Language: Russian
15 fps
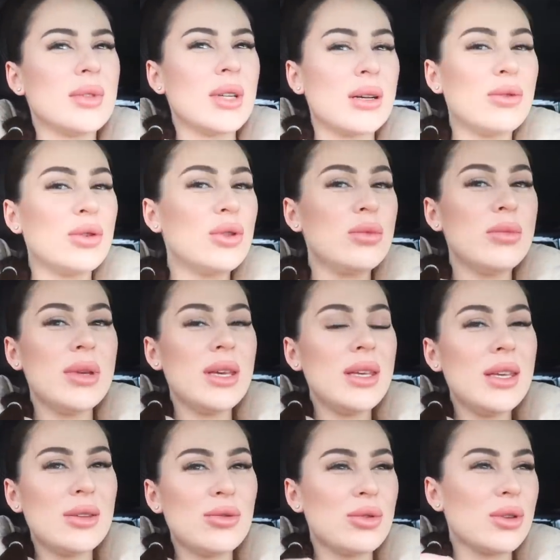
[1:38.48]
Так вот у меня
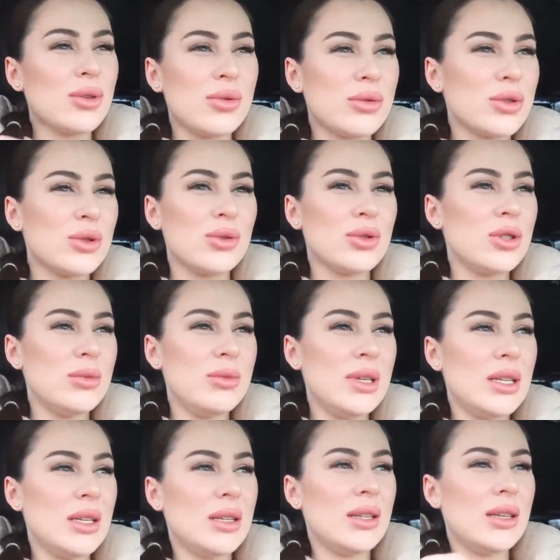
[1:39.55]
нету такого, что очень медленно.